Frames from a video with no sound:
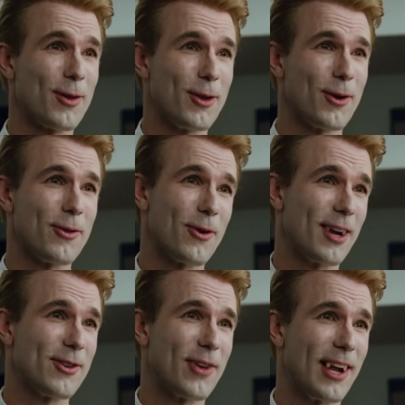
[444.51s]
terra
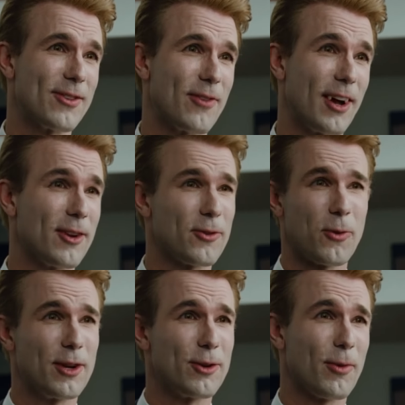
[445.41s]
tentando satisfazer uma
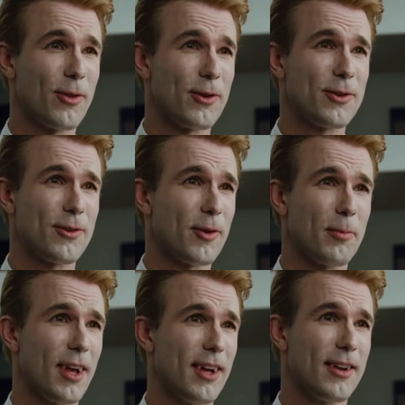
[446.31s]
sede insaciável
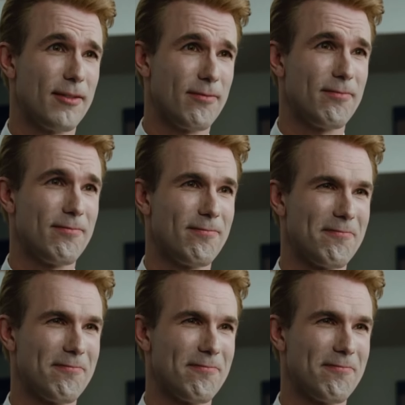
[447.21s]
de sangue.